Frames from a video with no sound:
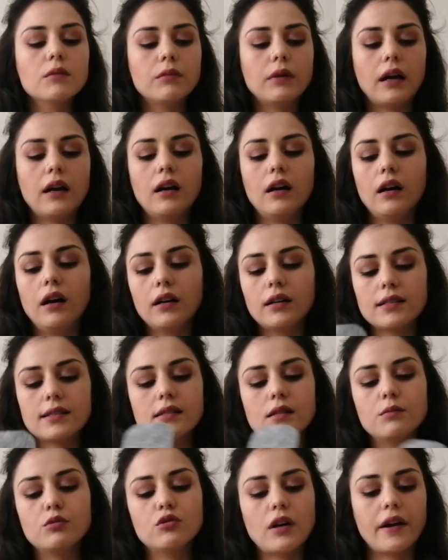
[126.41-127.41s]
E, ee,
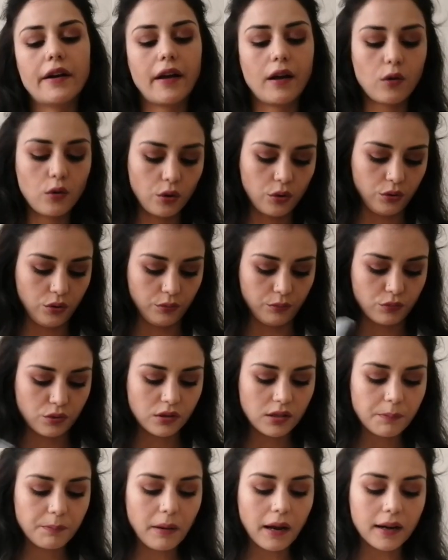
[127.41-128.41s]
arasında bunlardan
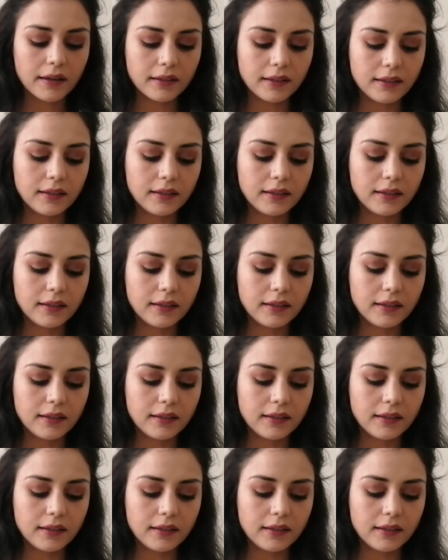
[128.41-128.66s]
koyduğumuzda ben